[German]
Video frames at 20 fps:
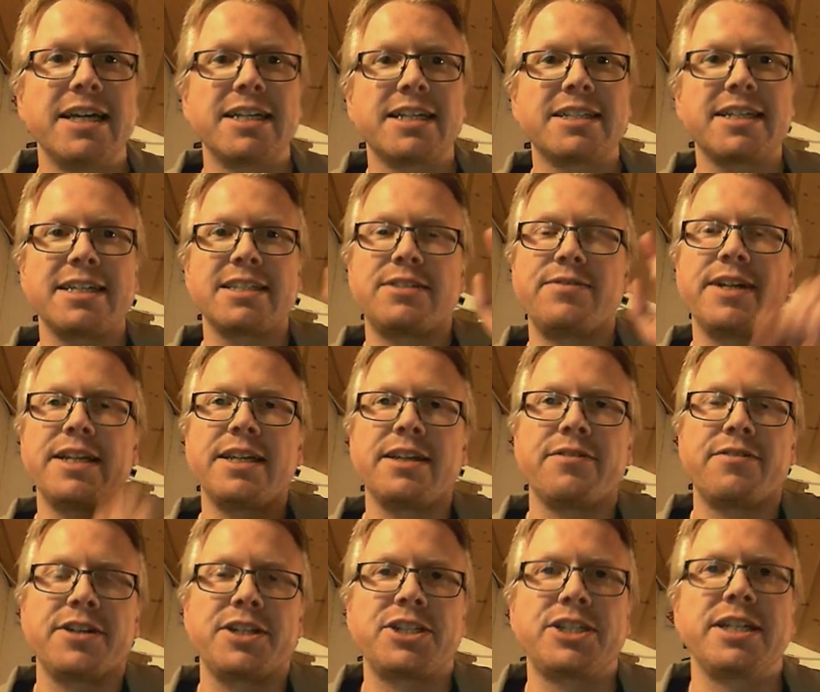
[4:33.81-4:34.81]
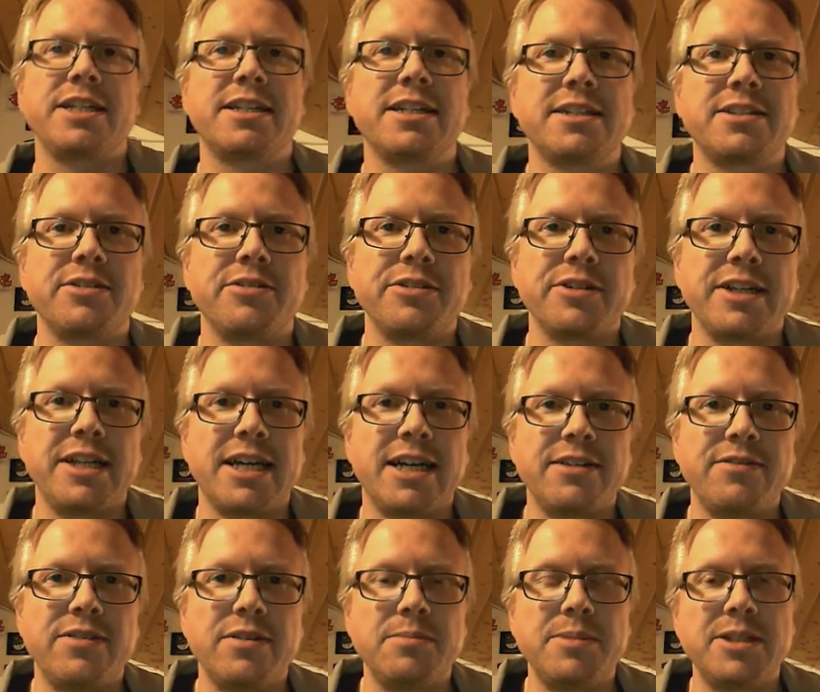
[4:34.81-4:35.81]
Das heißt, wenn ihr feststellt, dass eure
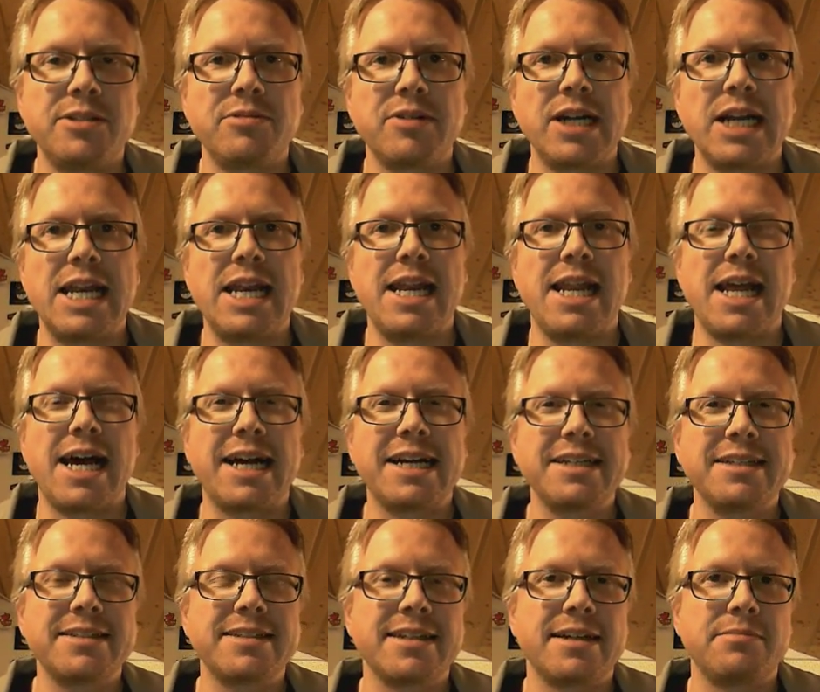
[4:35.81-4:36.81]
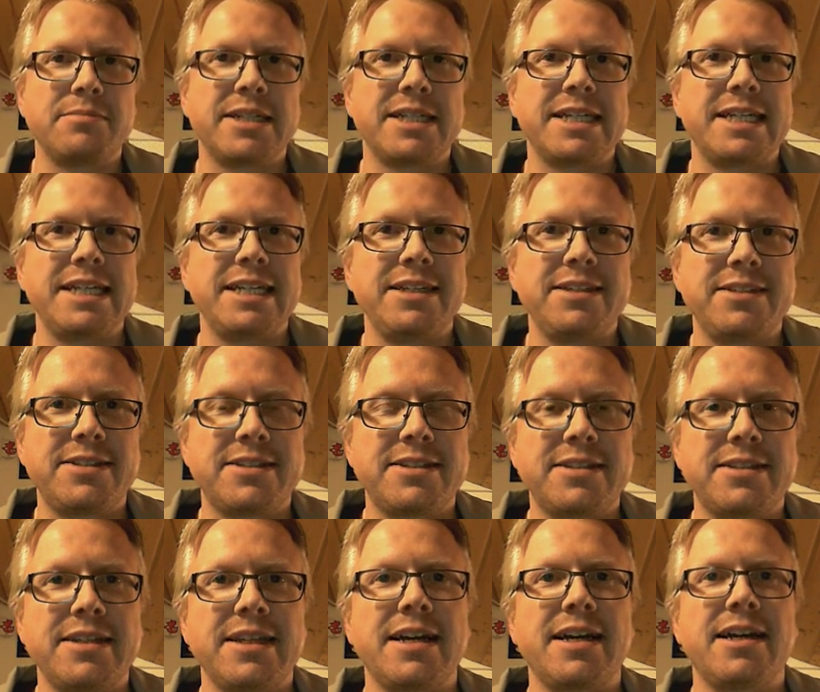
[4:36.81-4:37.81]
LAN-Verbindung langsamer
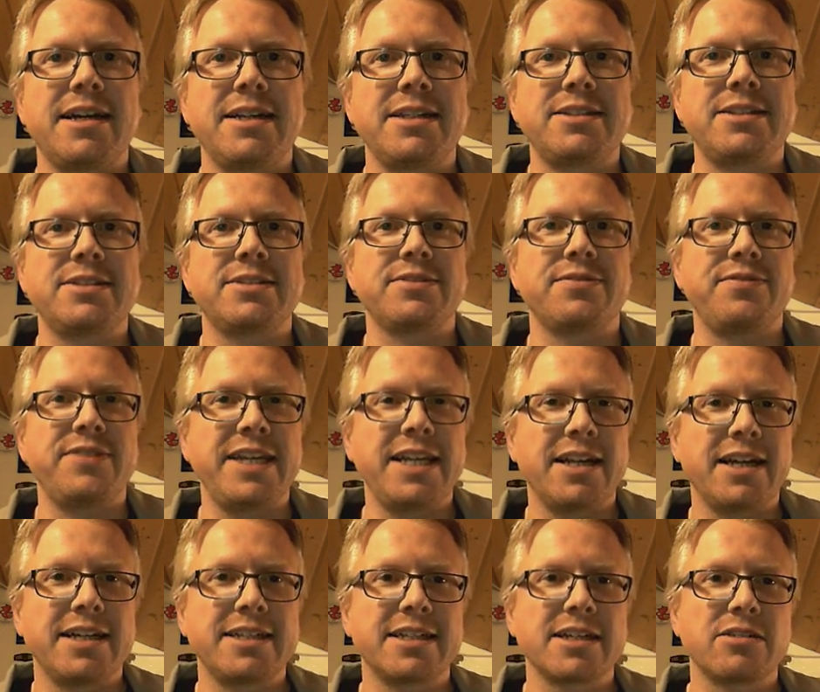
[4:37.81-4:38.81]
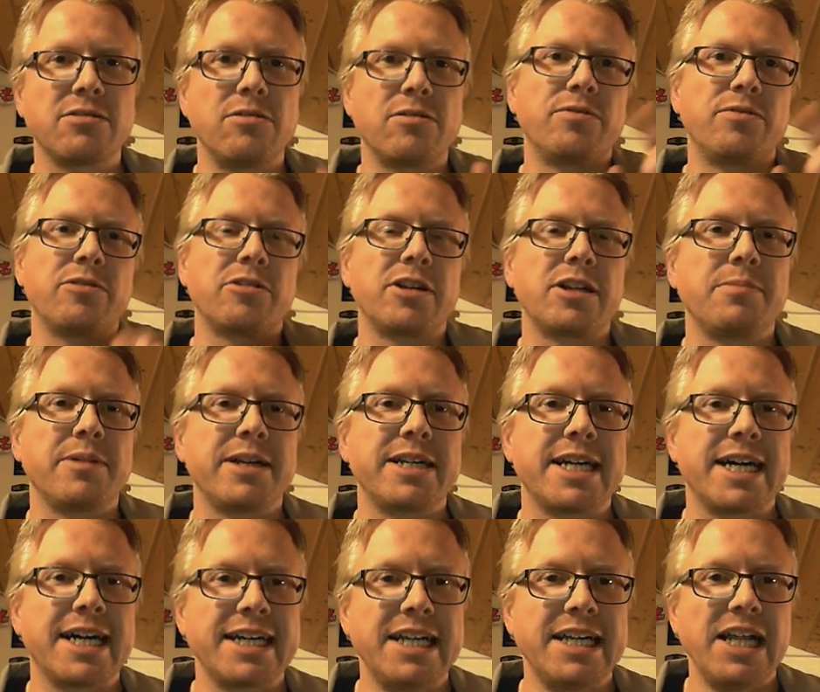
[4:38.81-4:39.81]
ist als WLAN, dann guckt wirklich mal
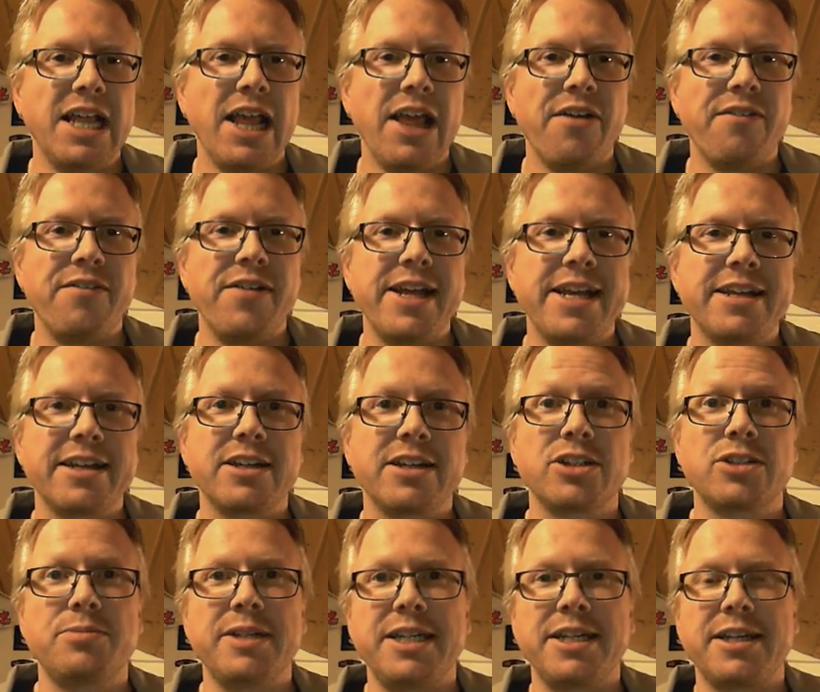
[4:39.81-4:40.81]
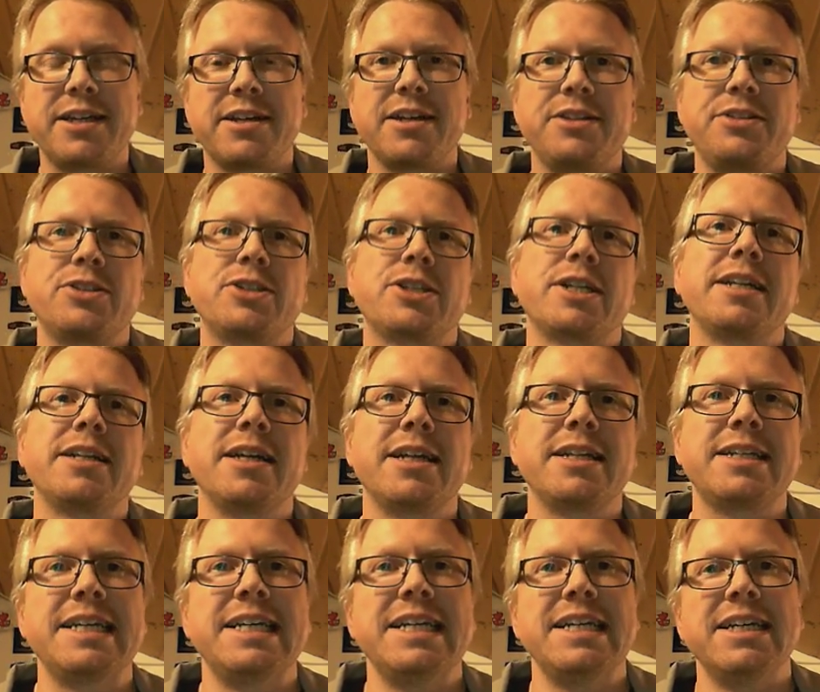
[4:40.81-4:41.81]
nach, welchen
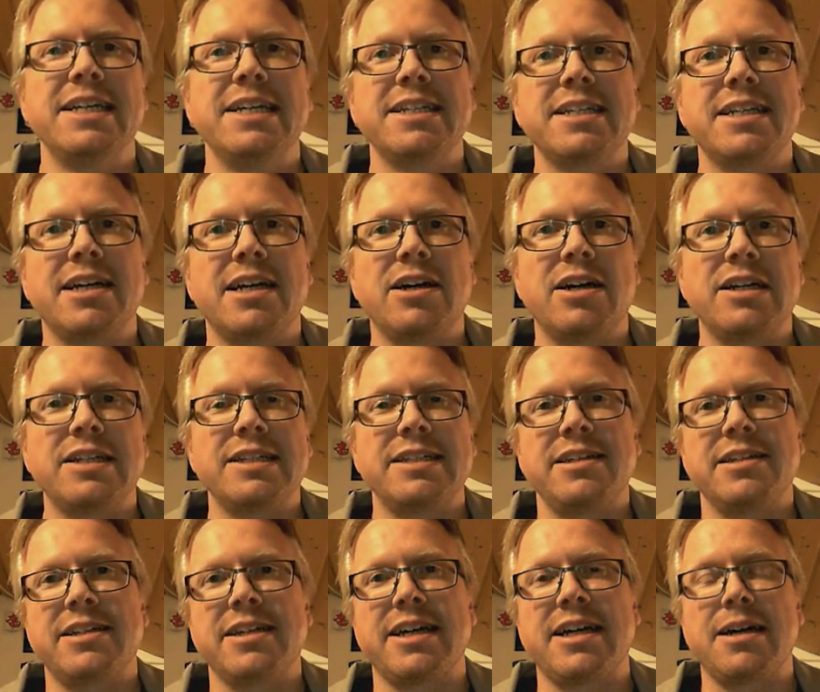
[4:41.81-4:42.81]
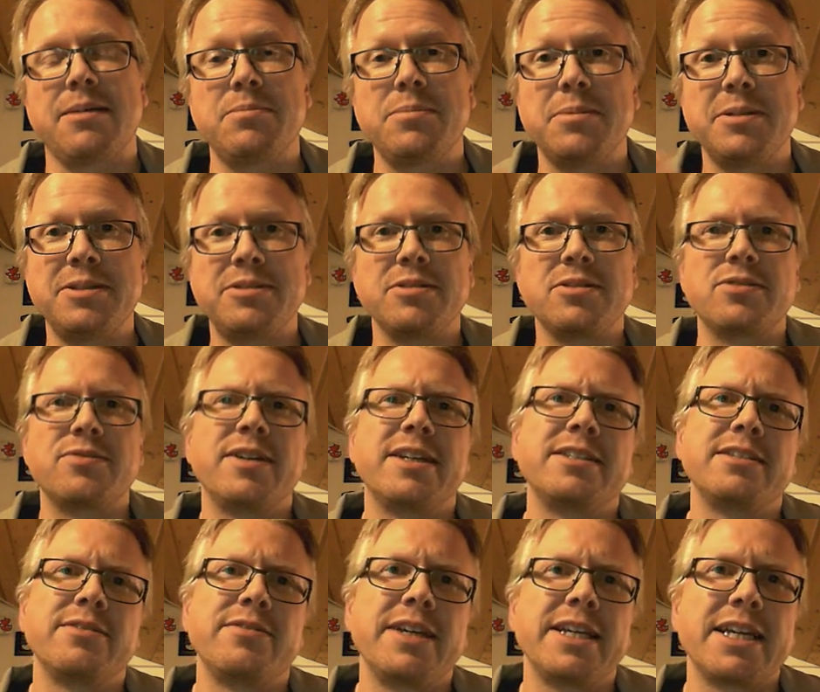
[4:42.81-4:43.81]
Geschwindigkeitsstandard da ihr da habt,
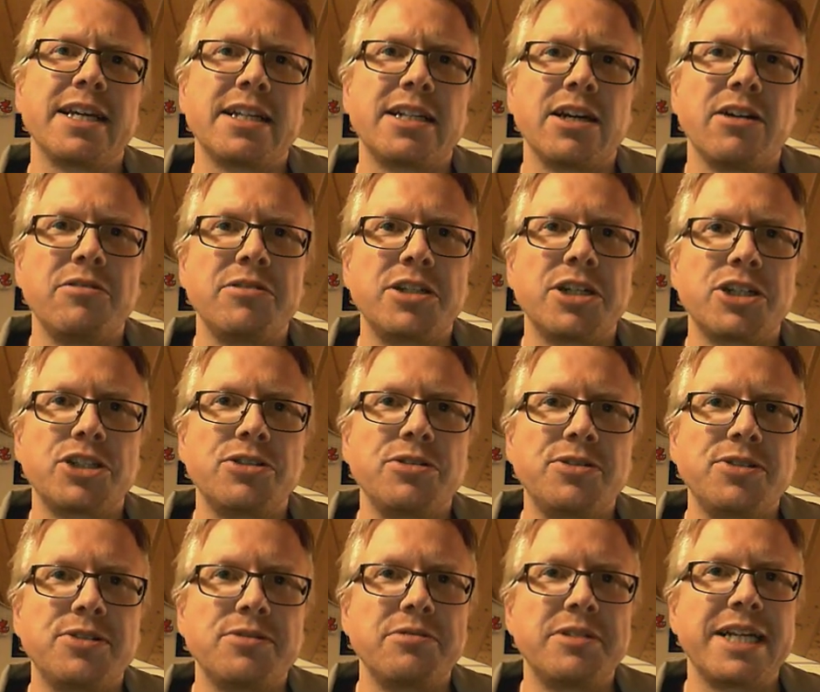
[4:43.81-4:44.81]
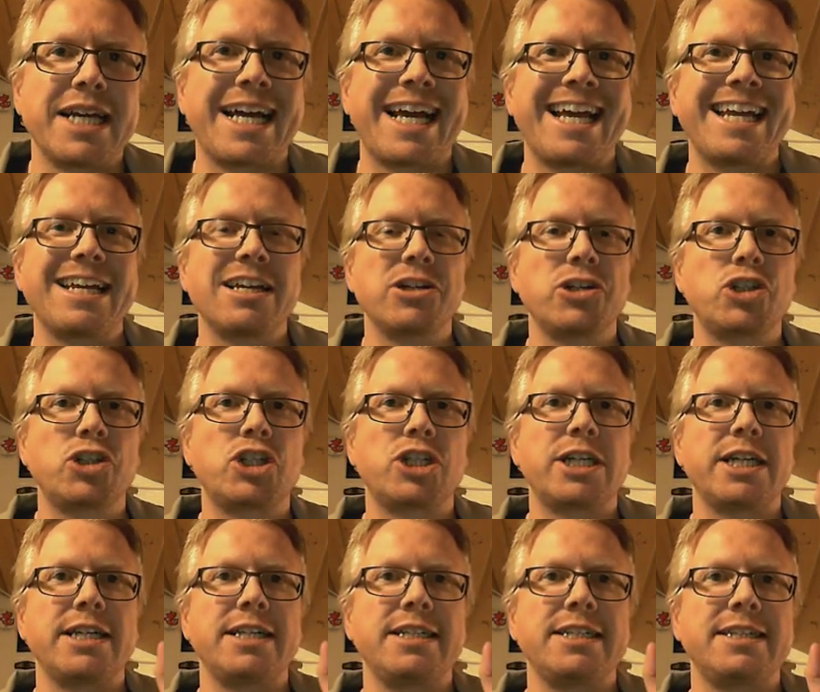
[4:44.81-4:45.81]
beziehungsweise welcher da unterstützt und
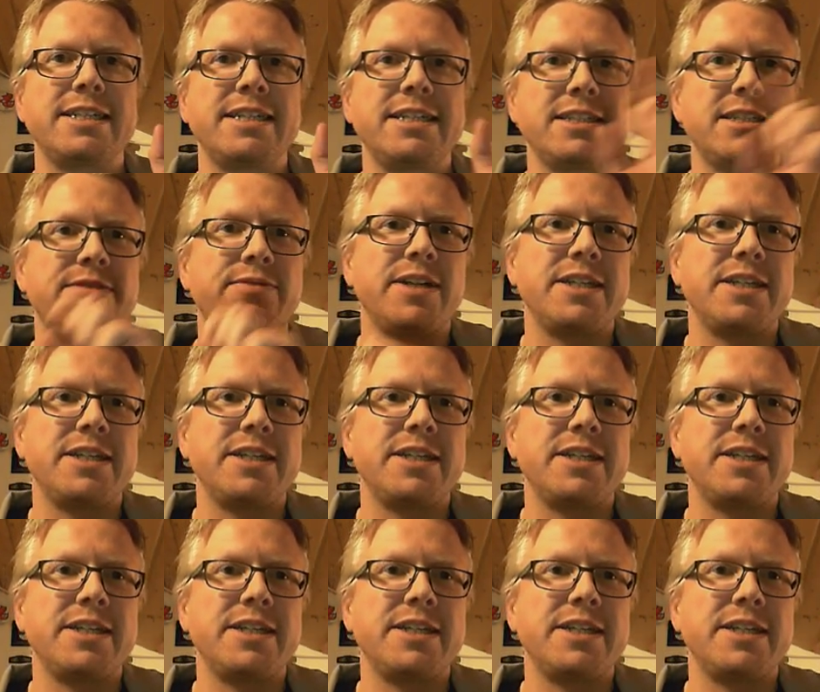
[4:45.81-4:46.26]
eingestellt ist.